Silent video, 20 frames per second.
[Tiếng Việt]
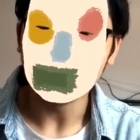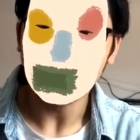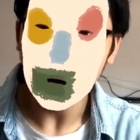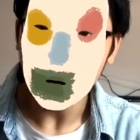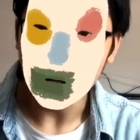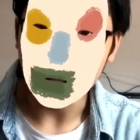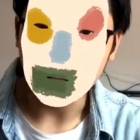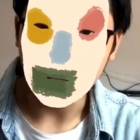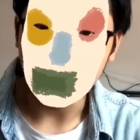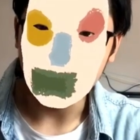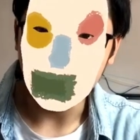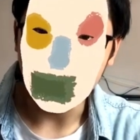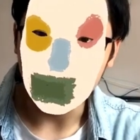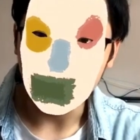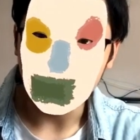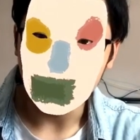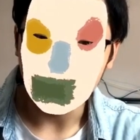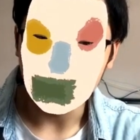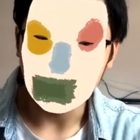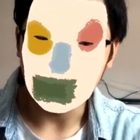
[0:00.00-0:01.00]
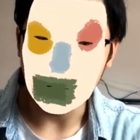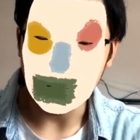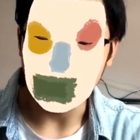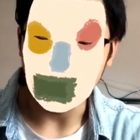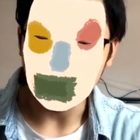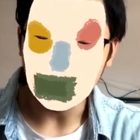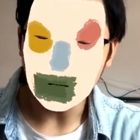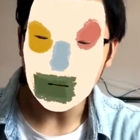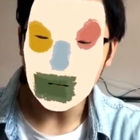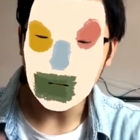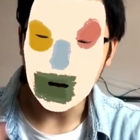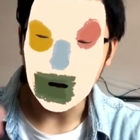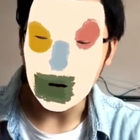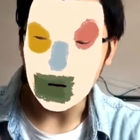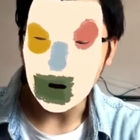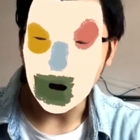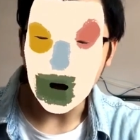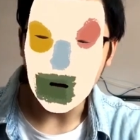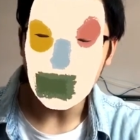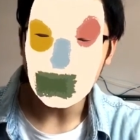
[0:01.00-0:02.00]
body shaming là những cái lời
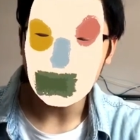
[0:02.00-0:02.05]
nói